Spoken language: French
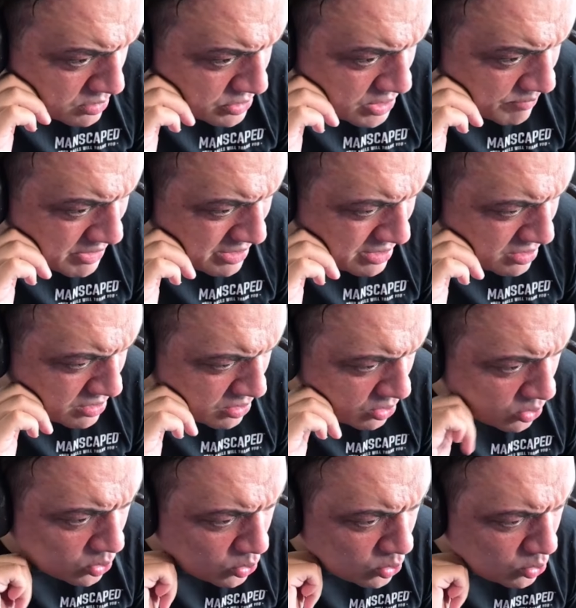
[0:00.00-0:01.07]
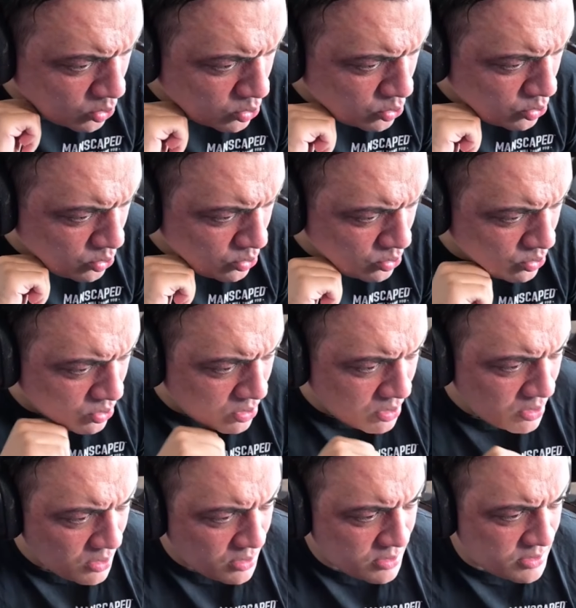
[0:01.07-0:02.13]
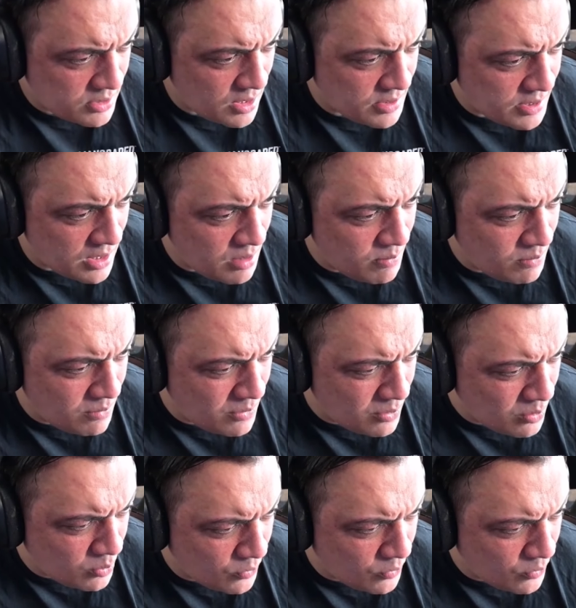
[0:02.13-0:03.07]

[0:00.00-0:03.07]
Jamal au, cul. Salam mon